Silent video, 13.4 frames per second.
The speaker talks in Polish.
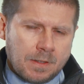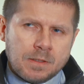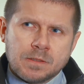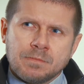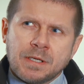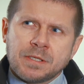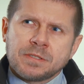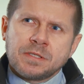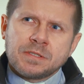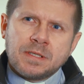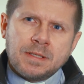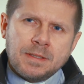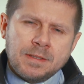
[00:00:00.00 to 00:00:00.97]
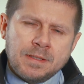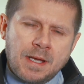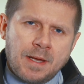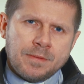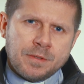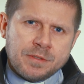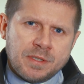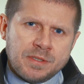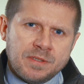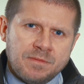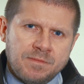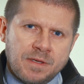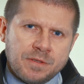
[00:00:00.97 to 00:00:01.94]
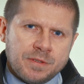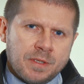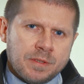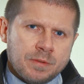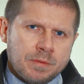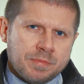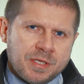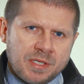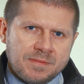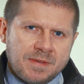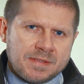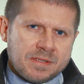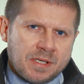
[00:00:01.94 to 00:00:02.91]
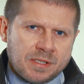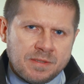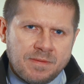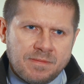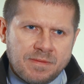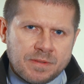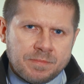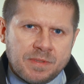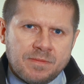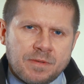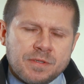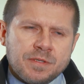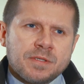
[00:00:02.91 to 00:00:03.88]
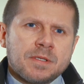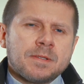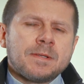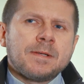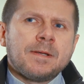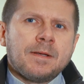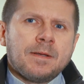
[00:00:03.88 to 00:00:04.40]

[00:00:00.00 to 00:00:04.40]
Zobaczcie, że Jan siedzi w więzieniu i przeżywa straszliwe wątpliwości.